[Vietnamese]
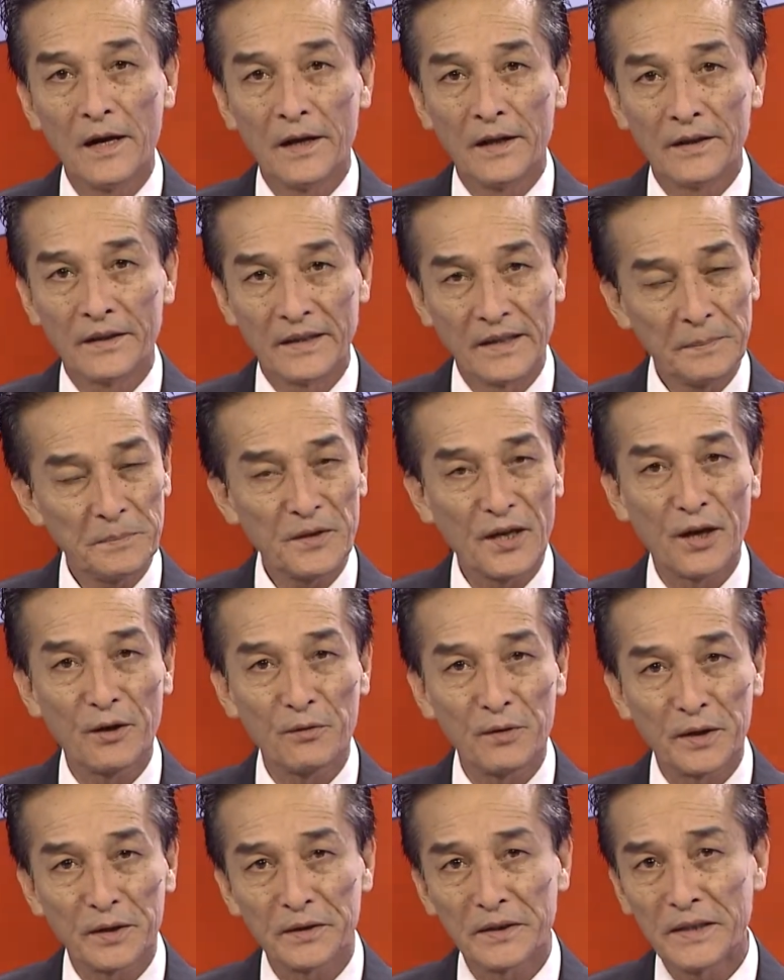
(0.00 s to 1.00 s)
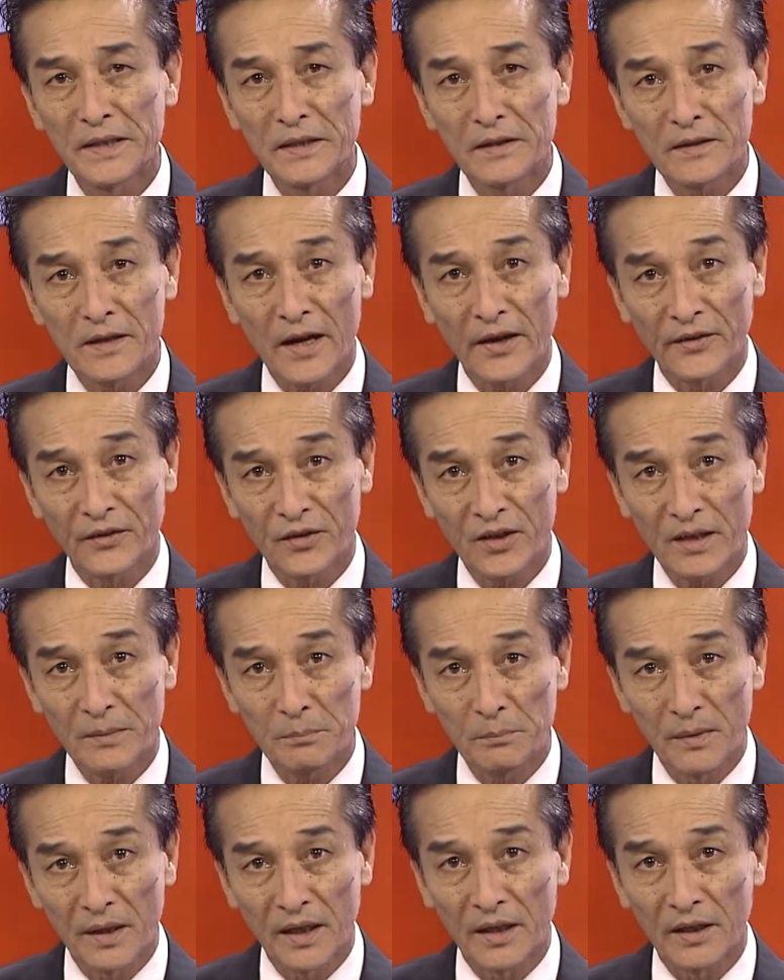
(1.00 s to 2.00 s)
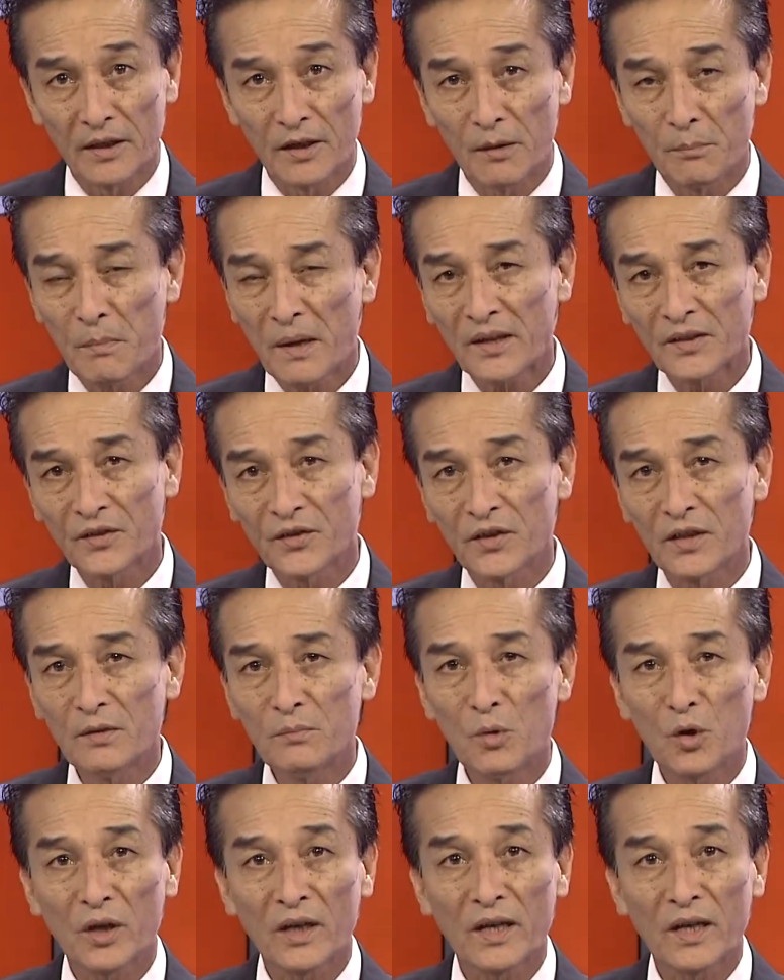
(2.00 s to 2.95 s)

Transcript: Tiếp theo là tin cảnh sát Bỉ đã bắt giữ một